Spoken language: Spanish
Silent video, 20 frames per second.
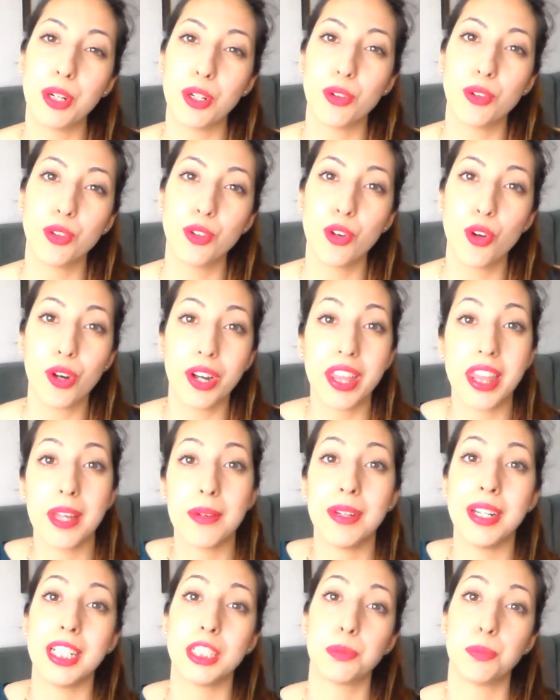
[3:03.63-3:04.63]
pero no
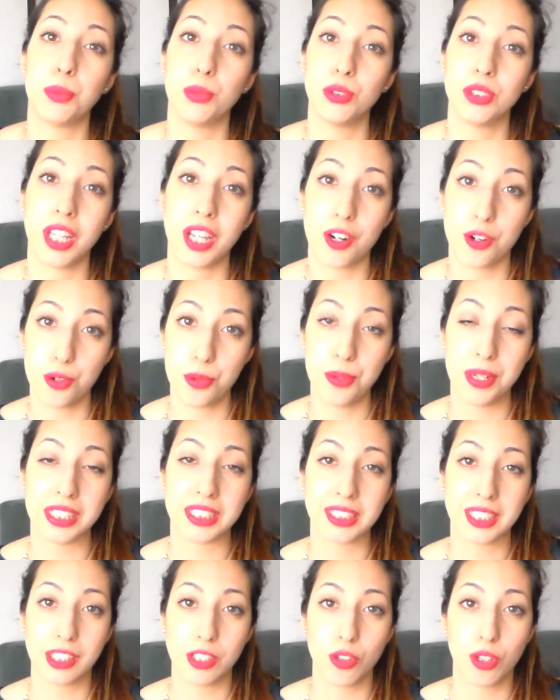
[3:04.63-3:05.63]
quedaban las puntas
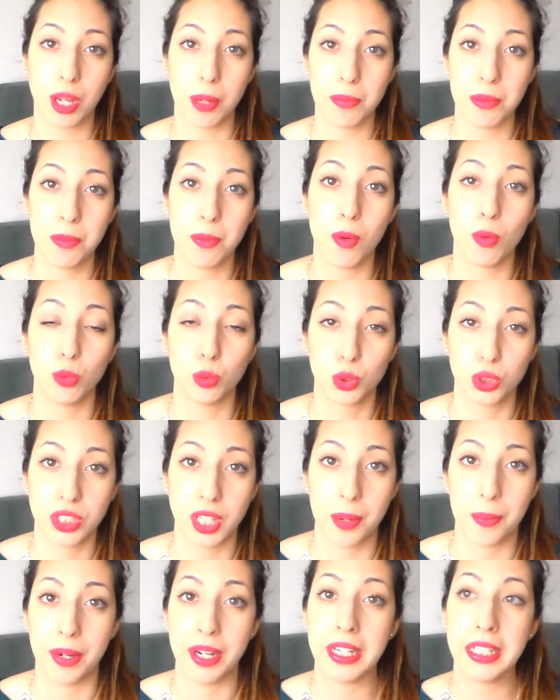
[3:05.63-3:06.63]
rubias, que es lo que a mí me
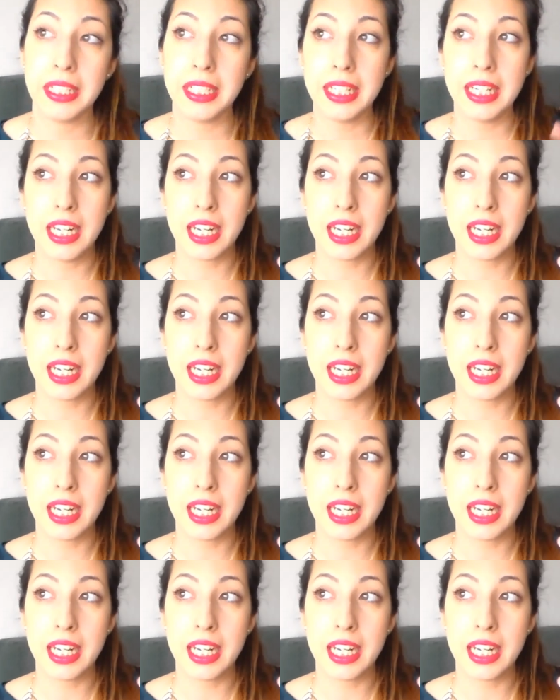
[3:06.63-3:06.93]
gustaba.